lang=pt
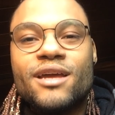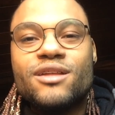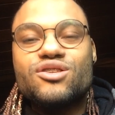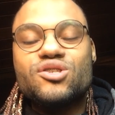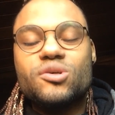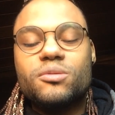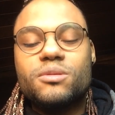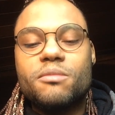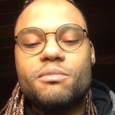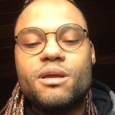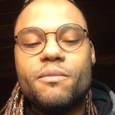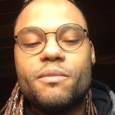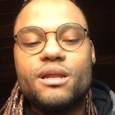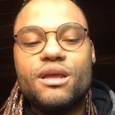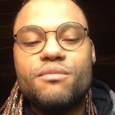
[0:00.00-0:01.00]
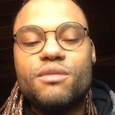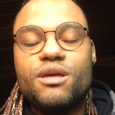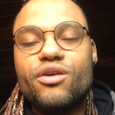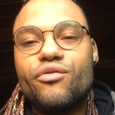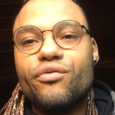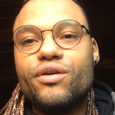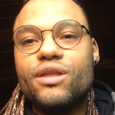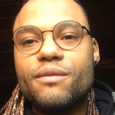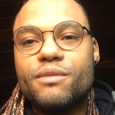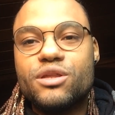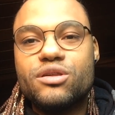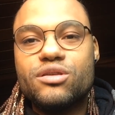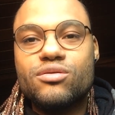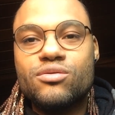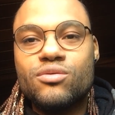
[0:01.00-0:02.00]
Iniciou o tempo da pandemia, eu fui
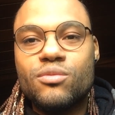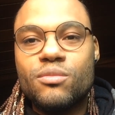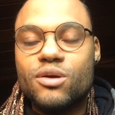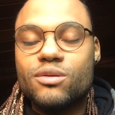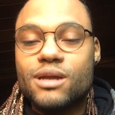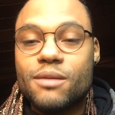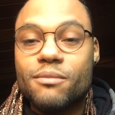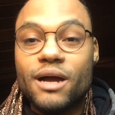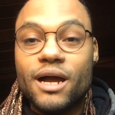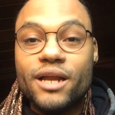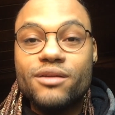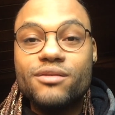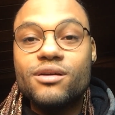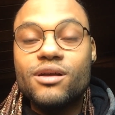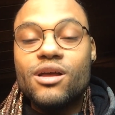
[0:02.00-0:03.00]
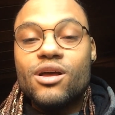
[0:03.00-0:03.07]
demitido do meu trabalho.